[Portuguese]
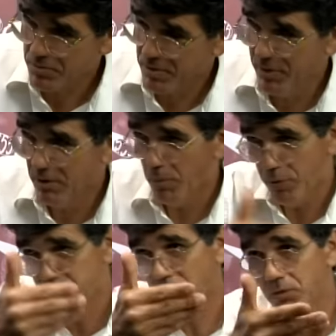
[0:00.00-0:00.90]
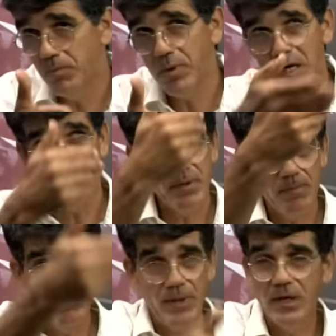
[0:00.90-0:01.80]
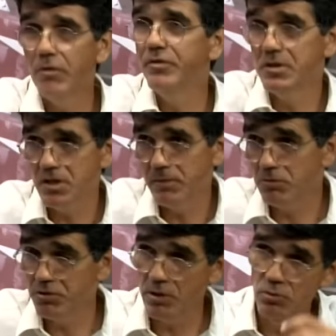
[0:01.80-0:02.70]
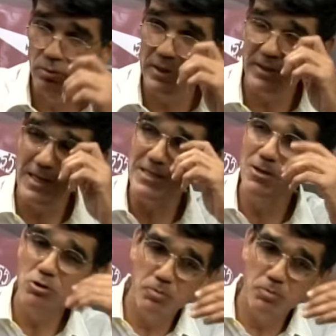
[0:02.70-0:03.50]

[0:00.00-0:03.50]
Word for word: Primeiro, o projeto de parque para pegar o financiamento. O segundo é trazer os